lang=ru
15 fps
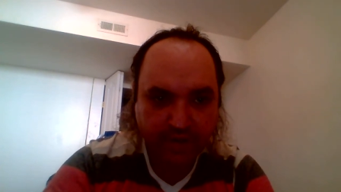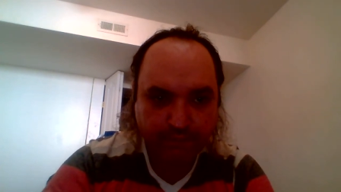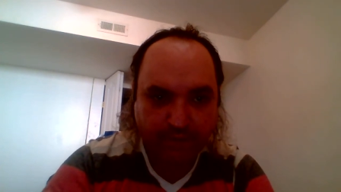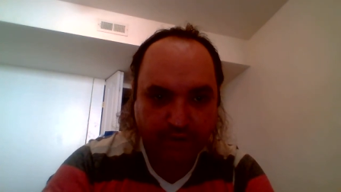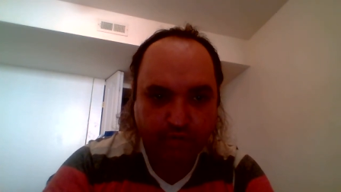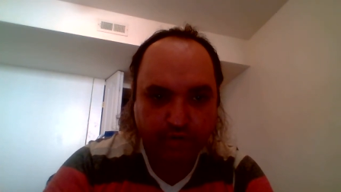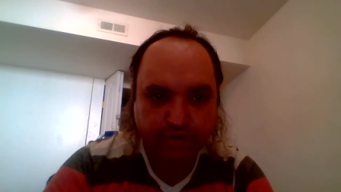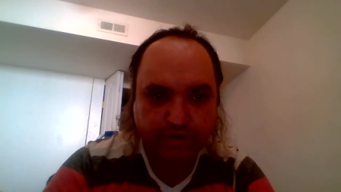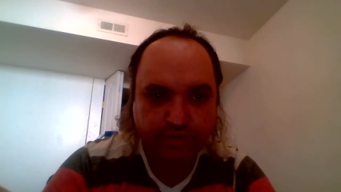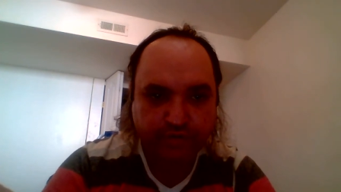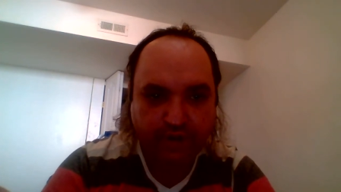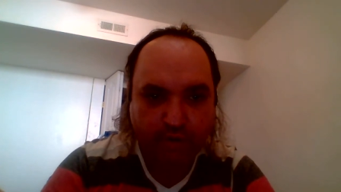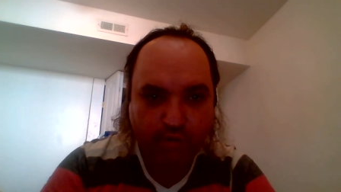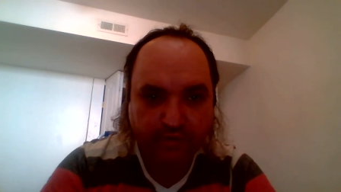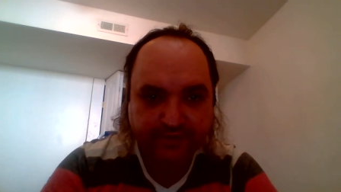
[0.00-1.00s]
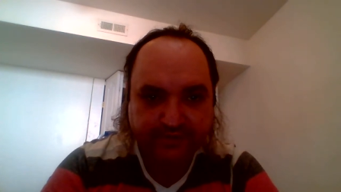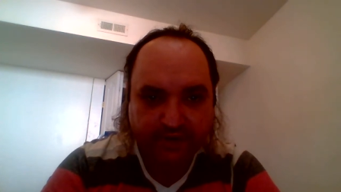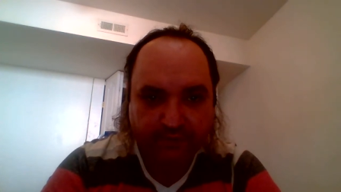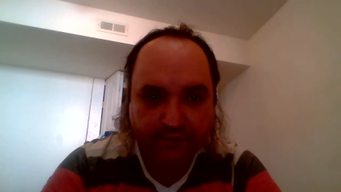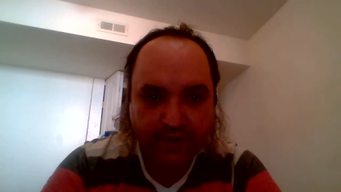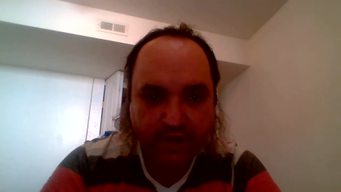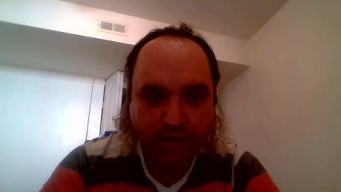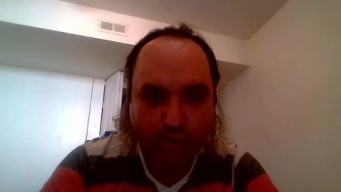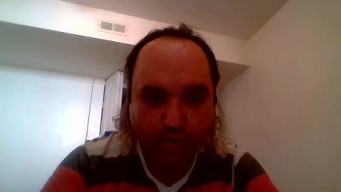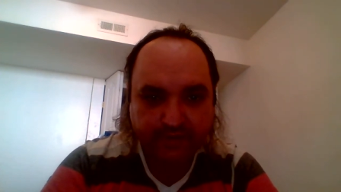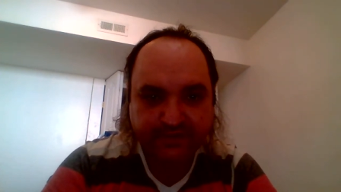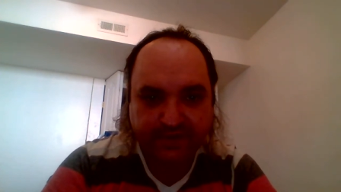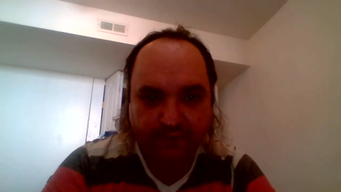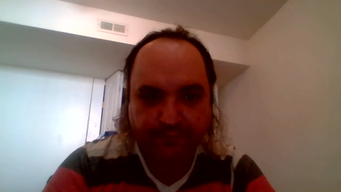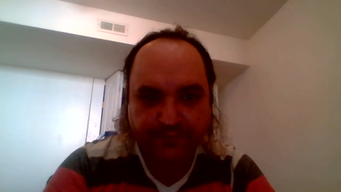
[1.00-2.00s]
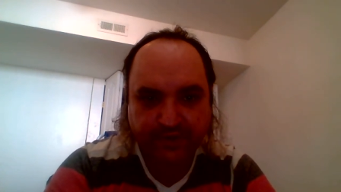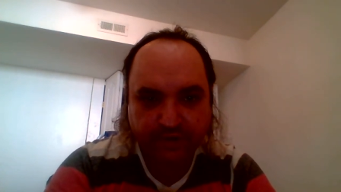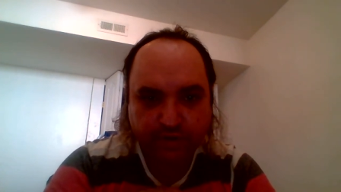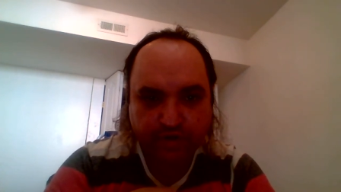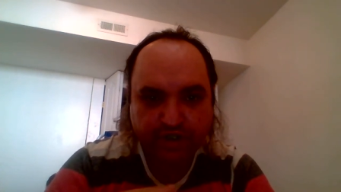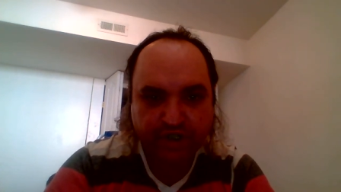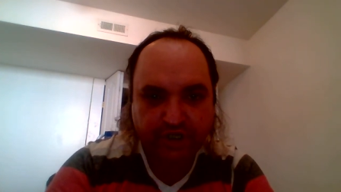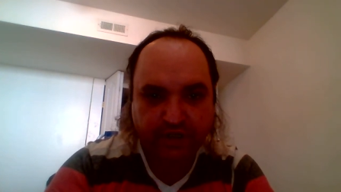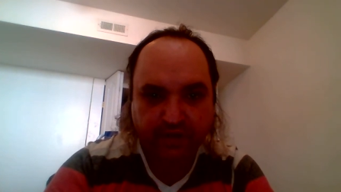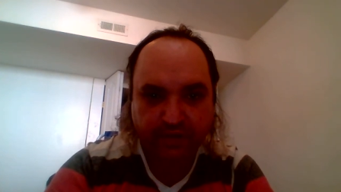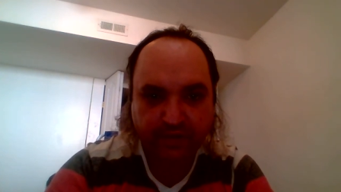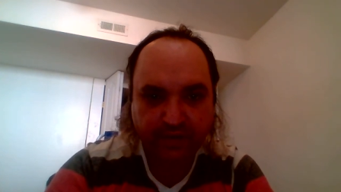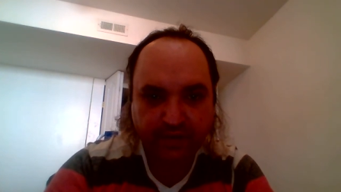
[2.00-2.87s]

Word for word: похожую на остров. Остров не души.